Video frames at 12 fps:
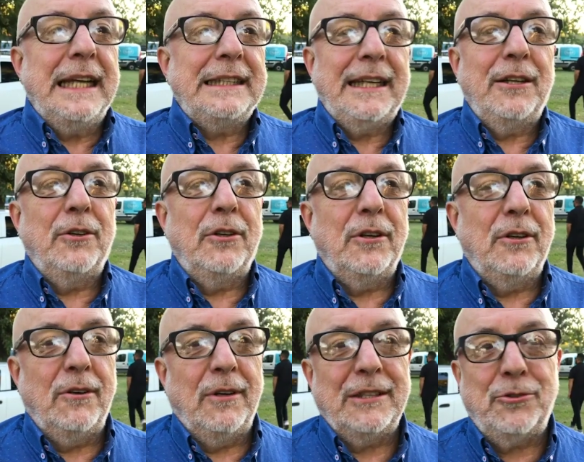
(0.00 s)
día
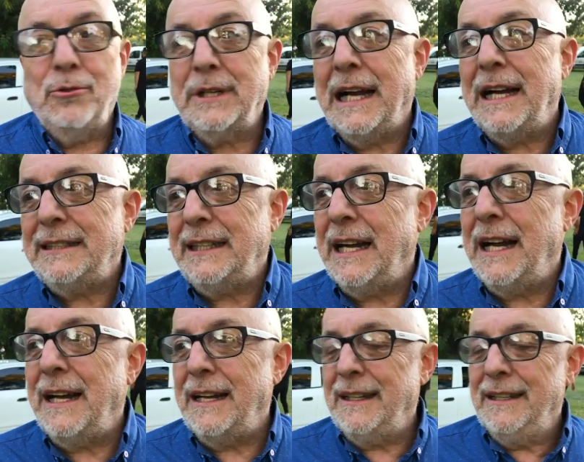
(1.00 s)
llegó a su
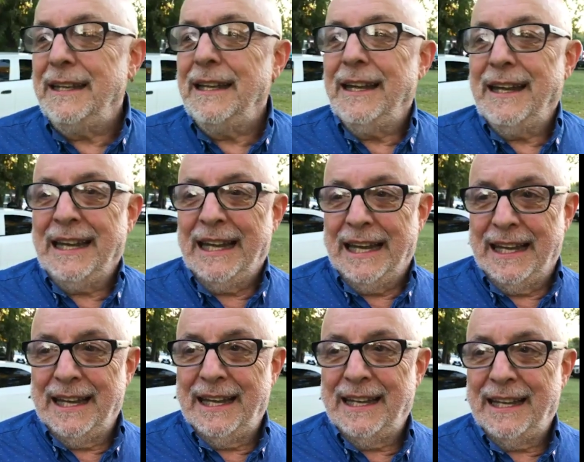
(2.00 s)
casa,
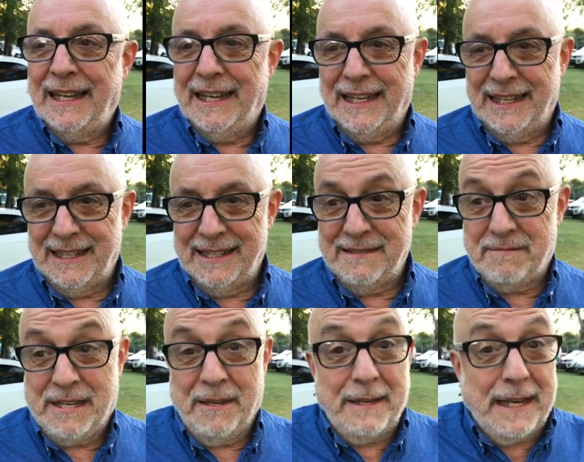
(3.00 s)

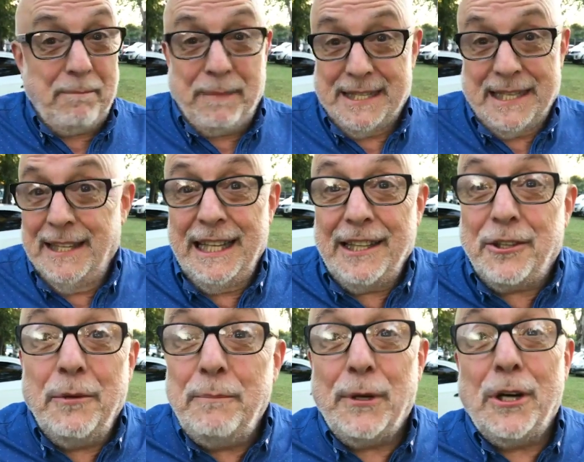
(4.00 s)
se ve que
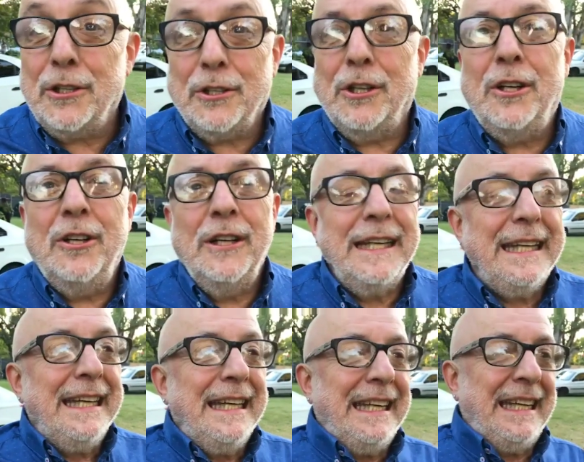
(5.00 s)
pasadito un poco,
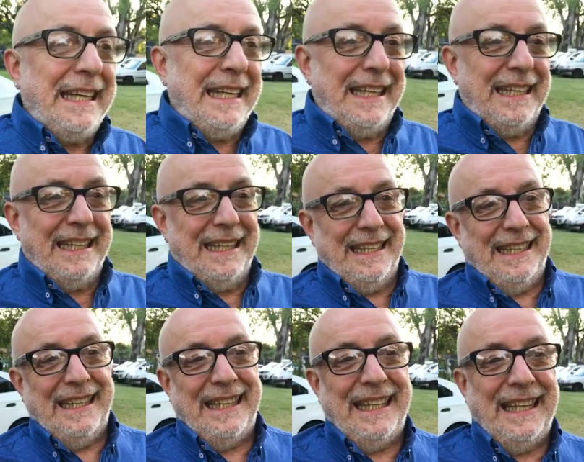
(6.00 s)
y,
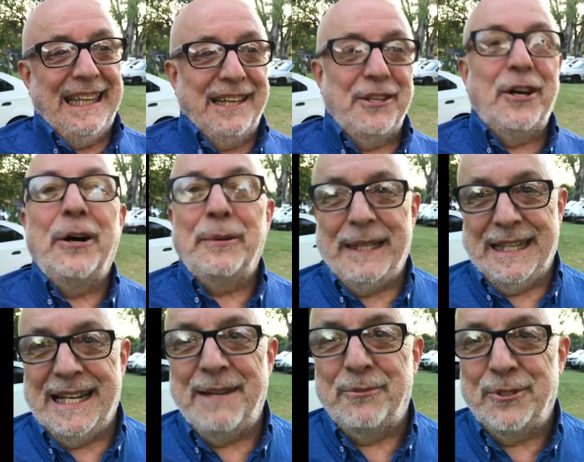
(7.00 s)
y la
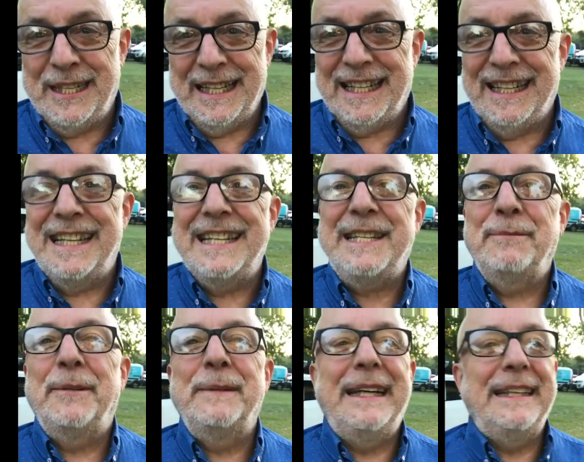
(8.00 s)
novia, mujer en ese
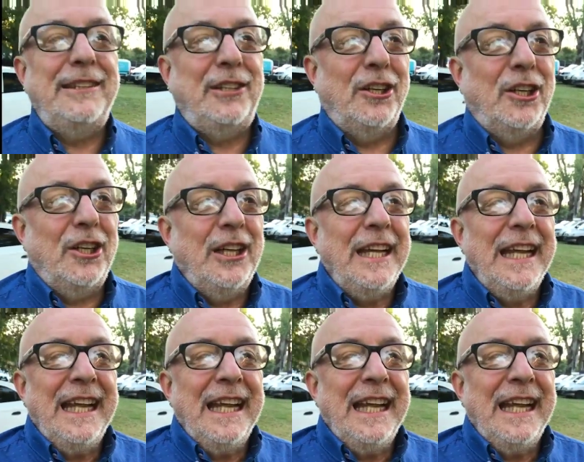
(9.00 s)
momento,